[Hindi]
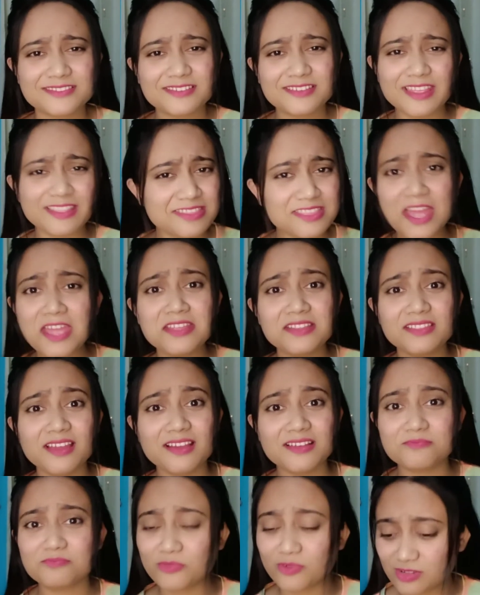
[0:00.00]
इतना ही था
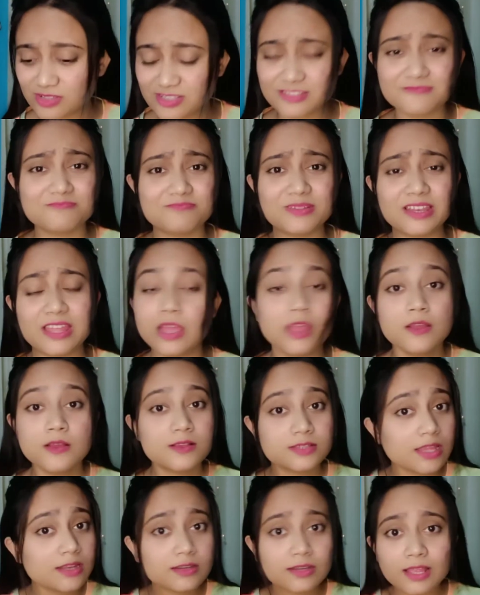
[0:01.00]
बहुत सिंपल है
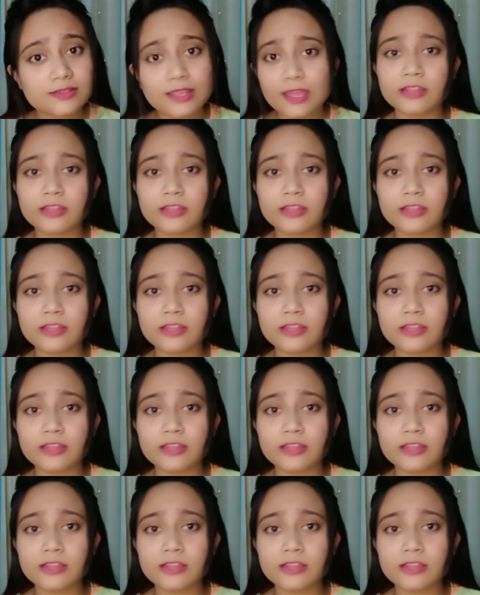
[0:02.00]
सनग्लास कैरी